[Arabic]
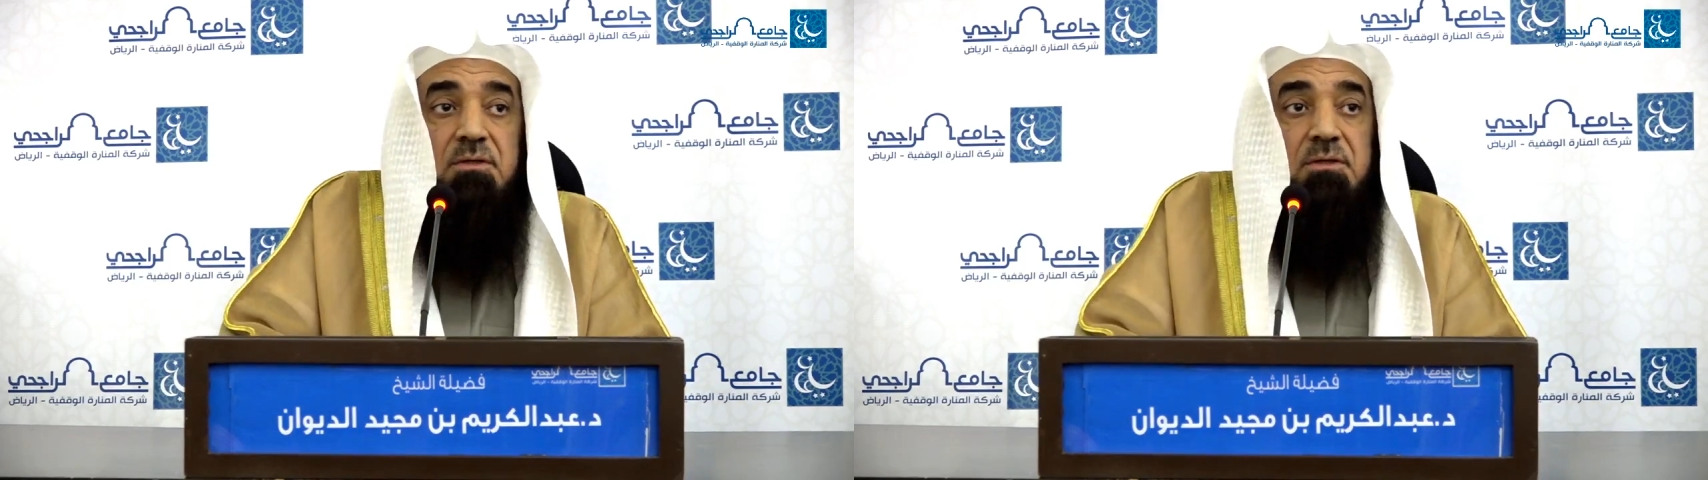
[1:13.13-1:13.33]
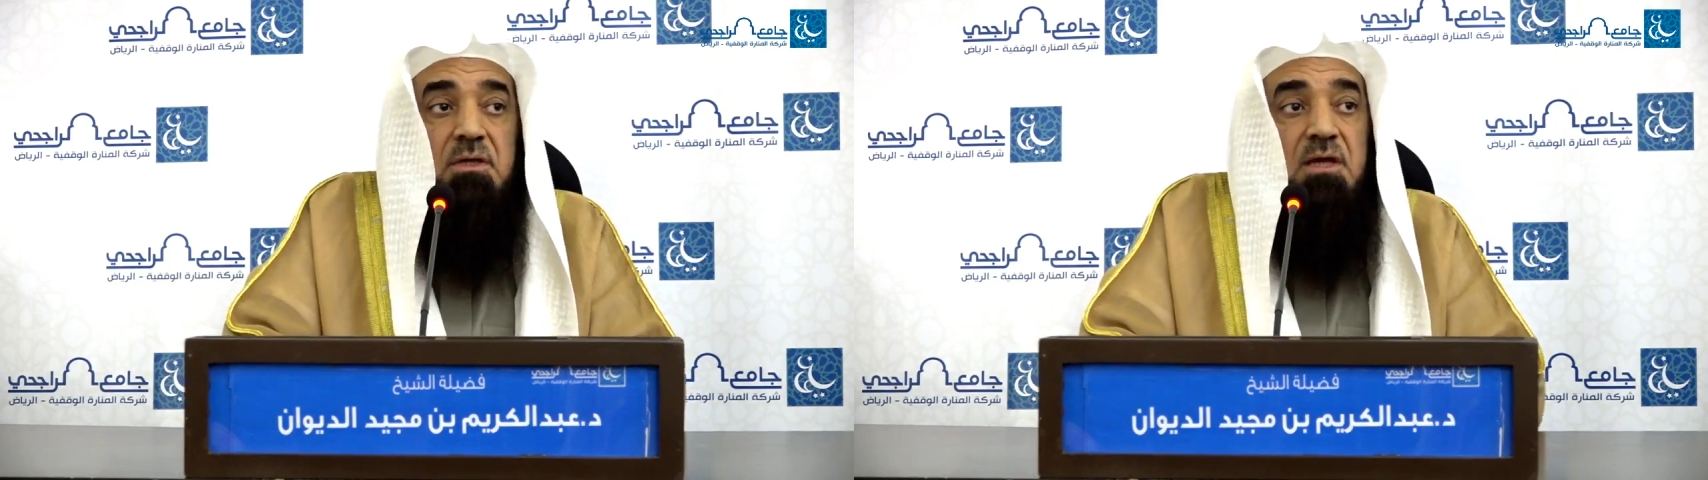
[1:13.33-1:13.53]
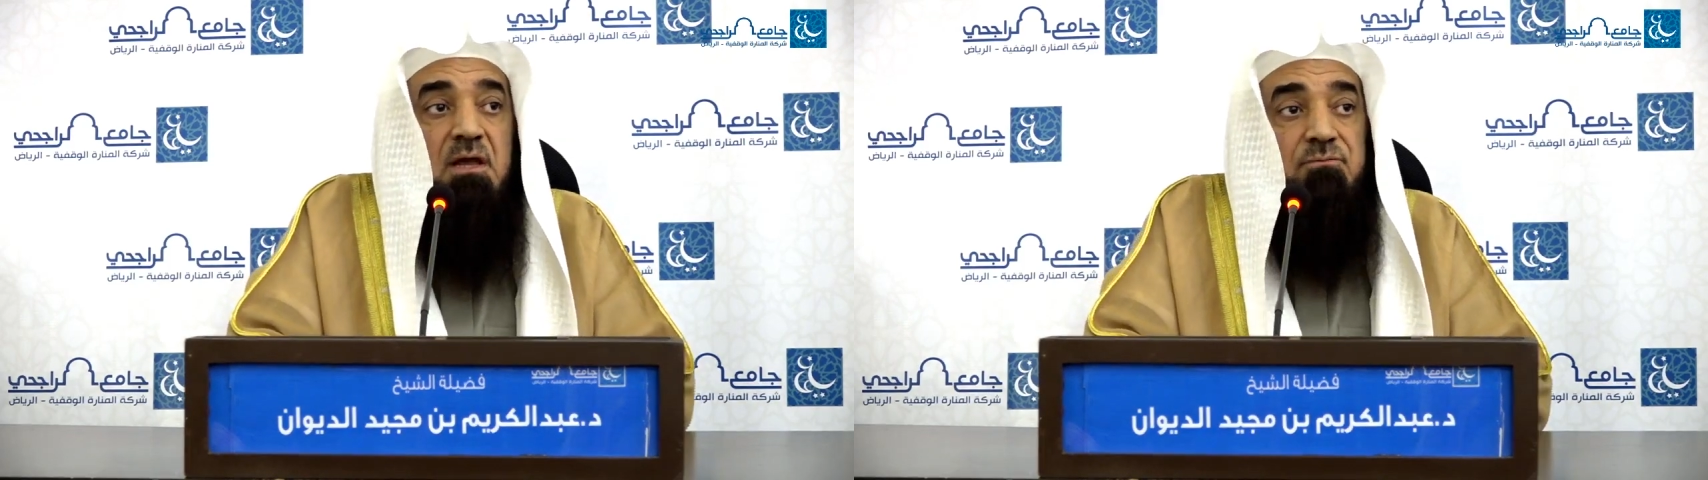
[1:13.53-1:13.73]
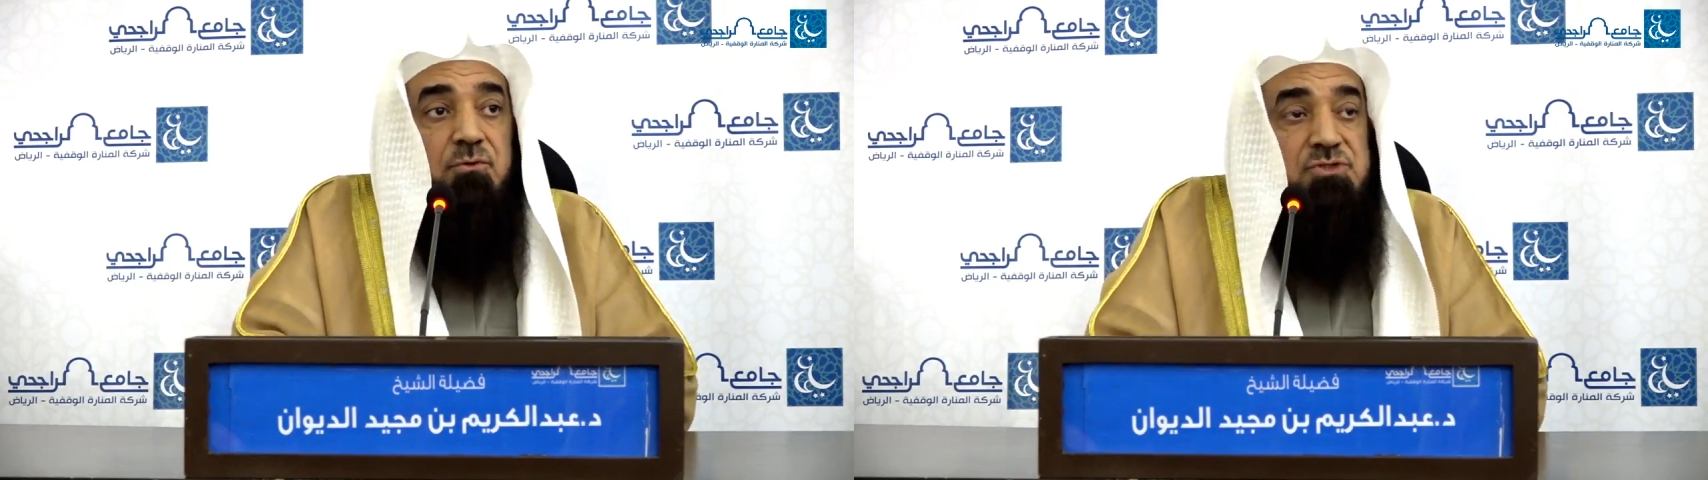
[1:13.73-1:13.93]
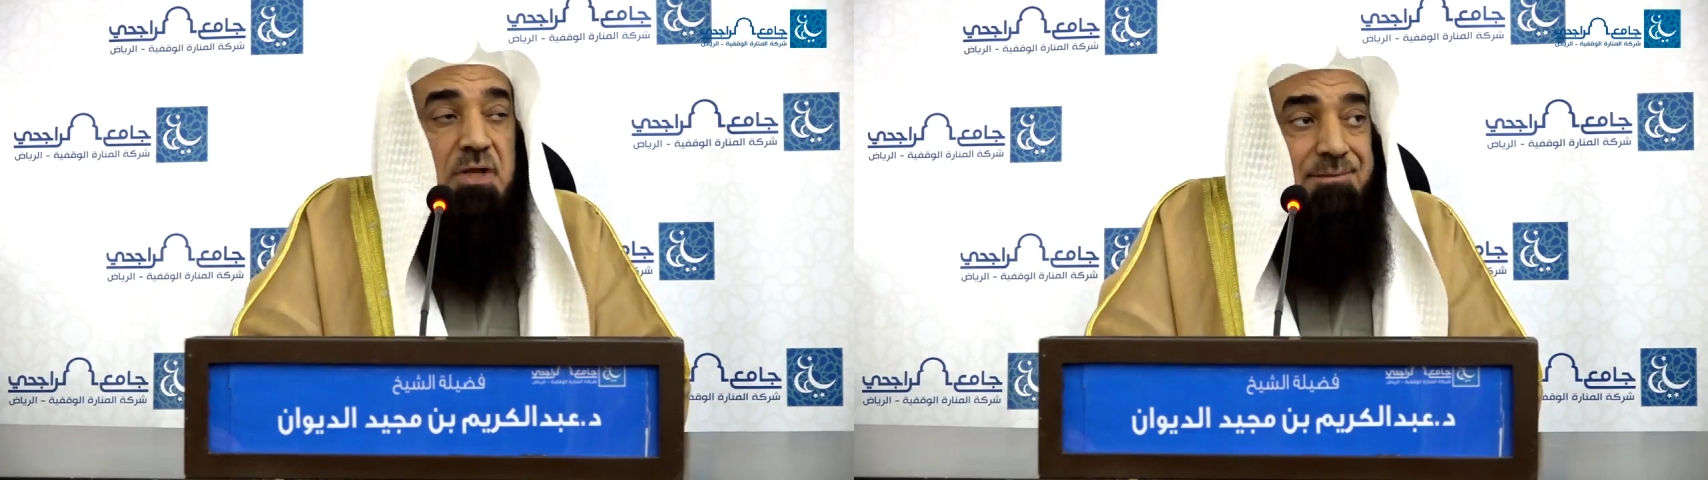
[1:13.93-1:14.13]
تلك
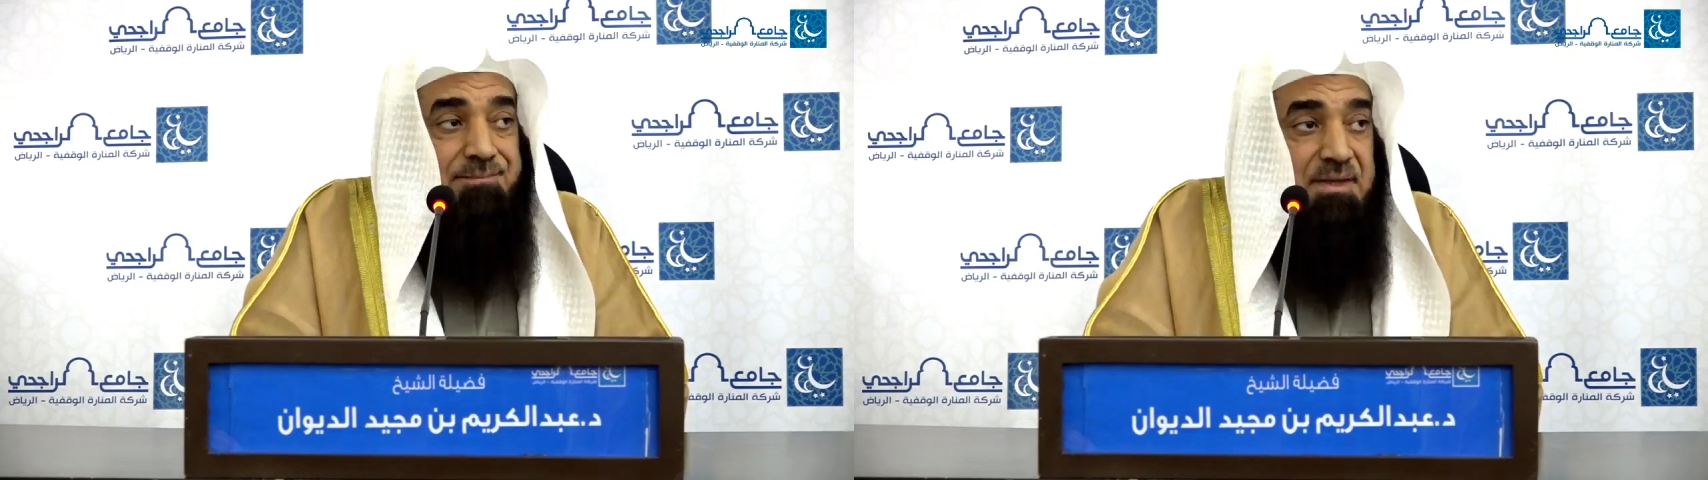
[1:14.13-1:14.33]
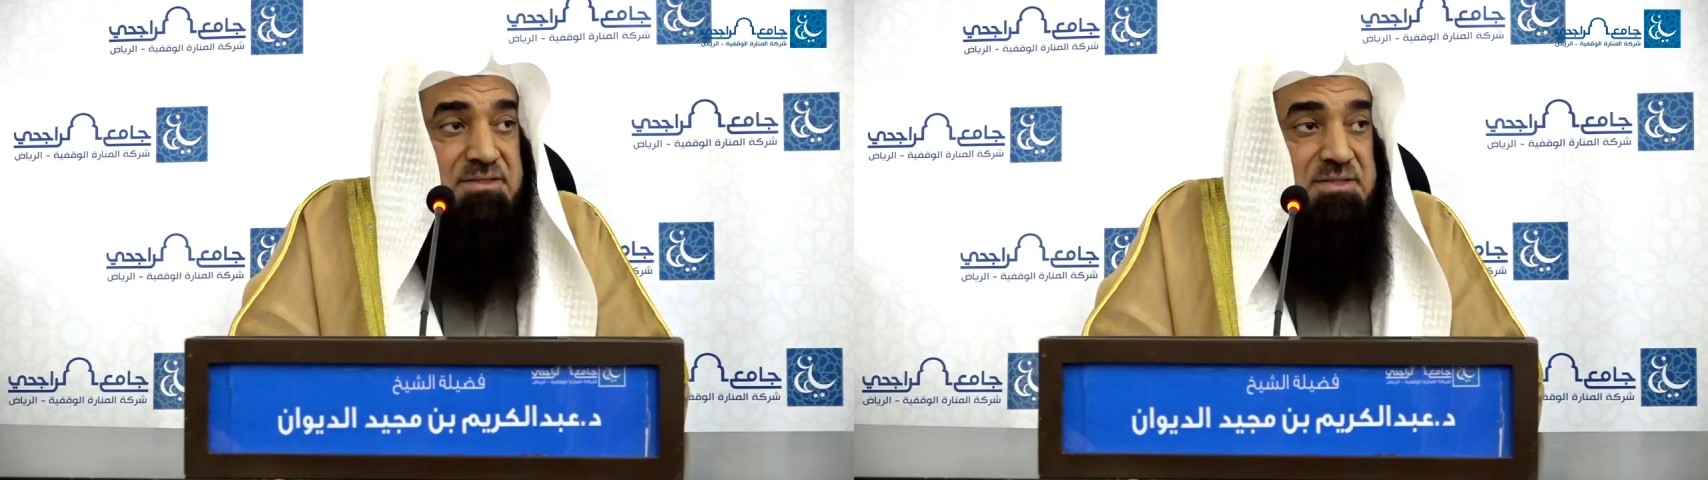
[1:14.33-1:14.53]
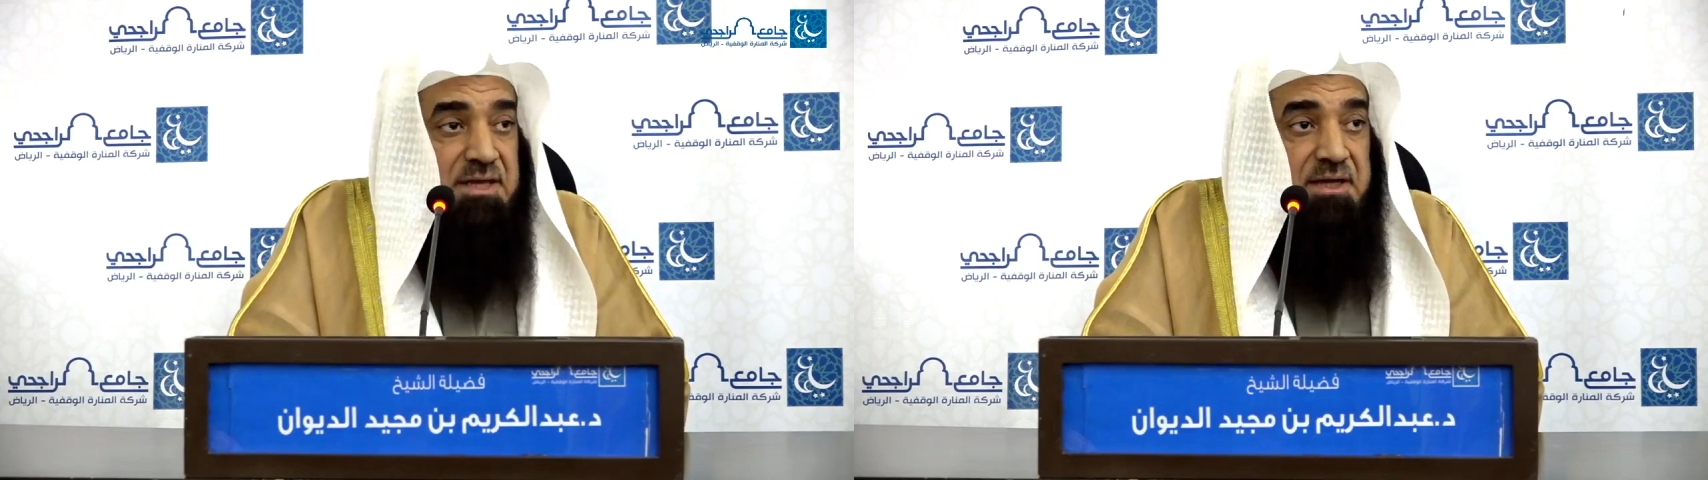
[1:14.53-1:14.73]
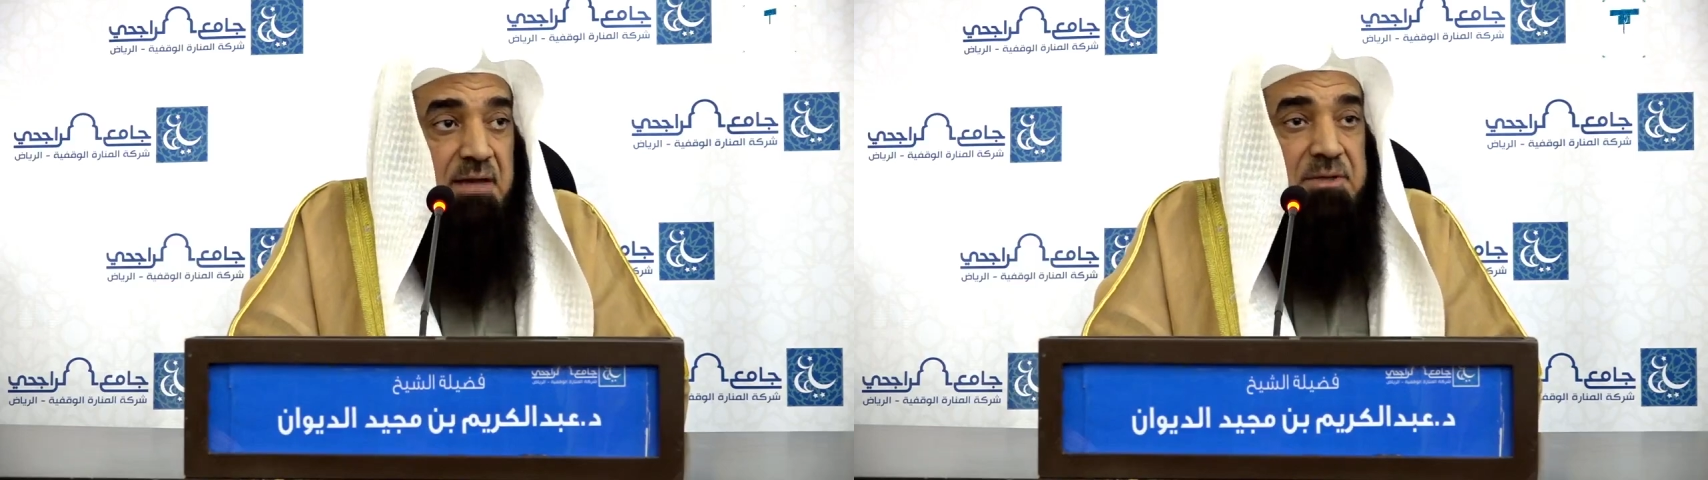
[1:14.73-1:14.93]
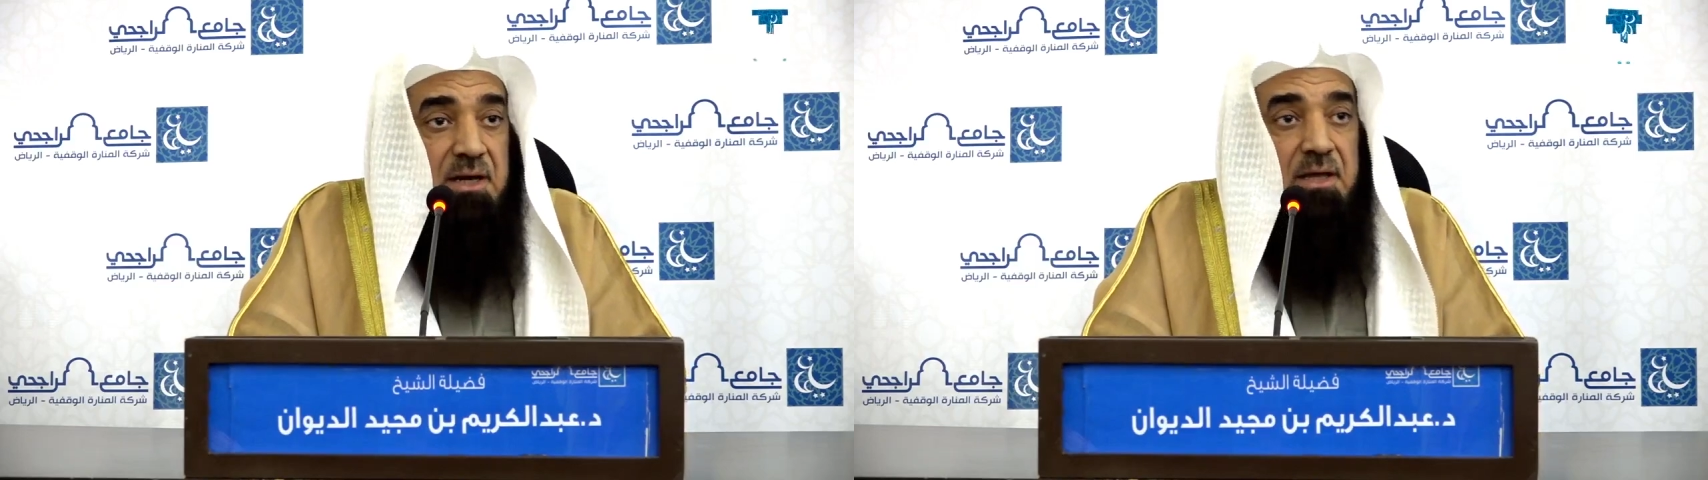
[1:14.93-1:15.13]
الفرصة السانحة
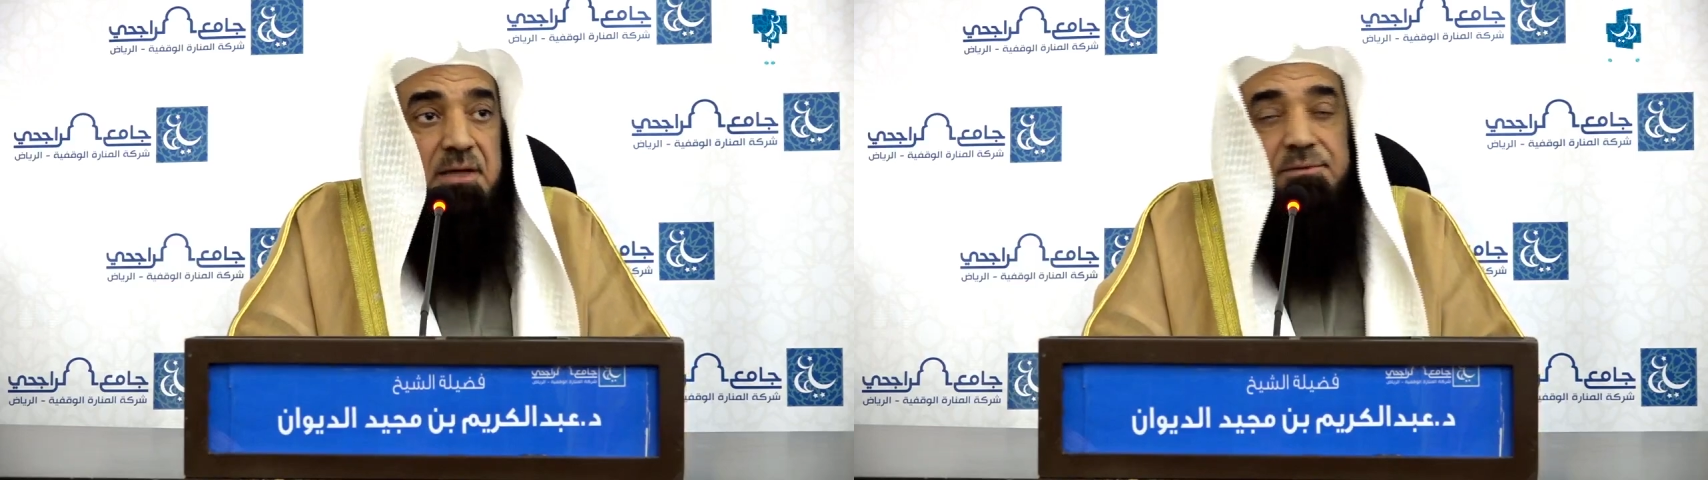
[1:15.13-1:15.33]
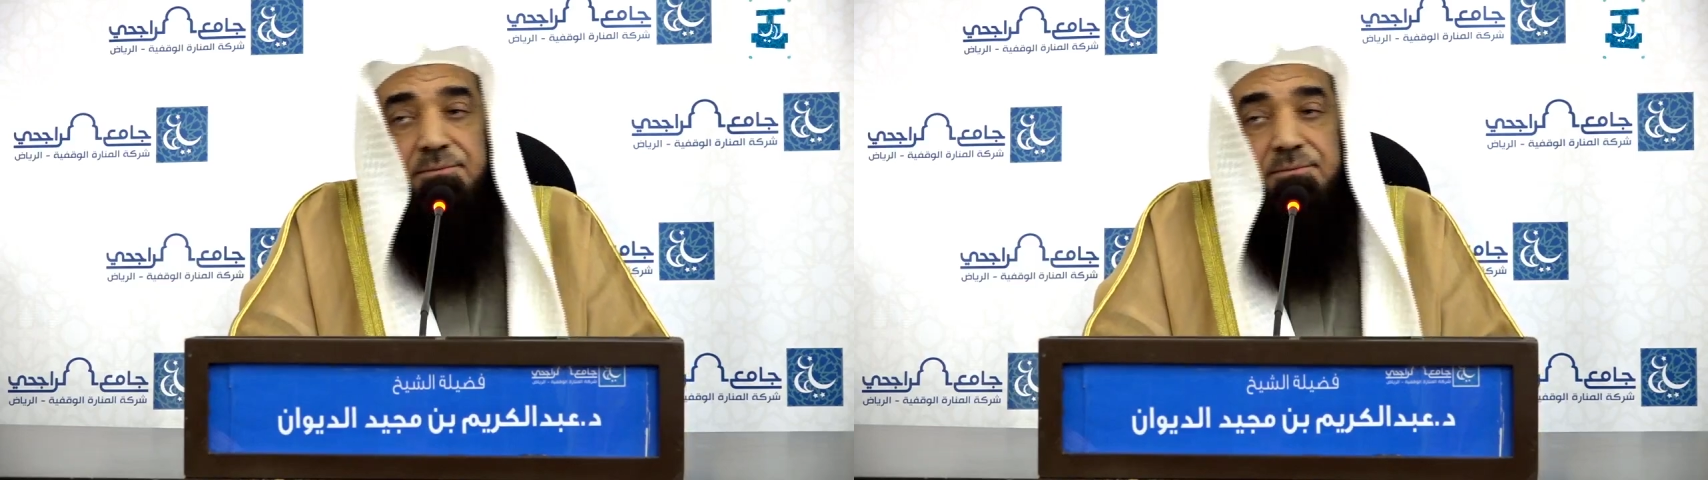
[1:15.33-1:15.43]
من الخير